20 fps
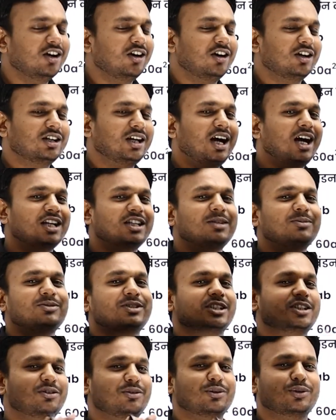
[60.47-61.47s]
और आज हम
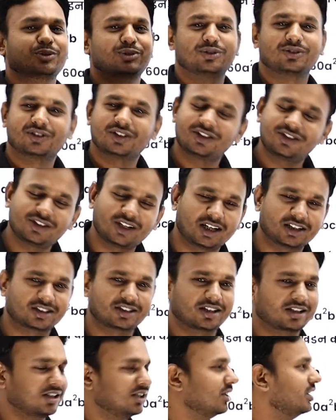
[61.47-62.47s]
सत्रहवें क्वेश्चन से स्टार्ट
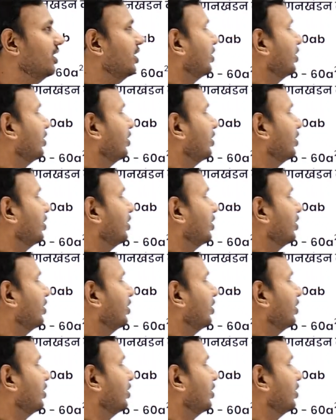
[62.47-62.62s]
कर रहे हैं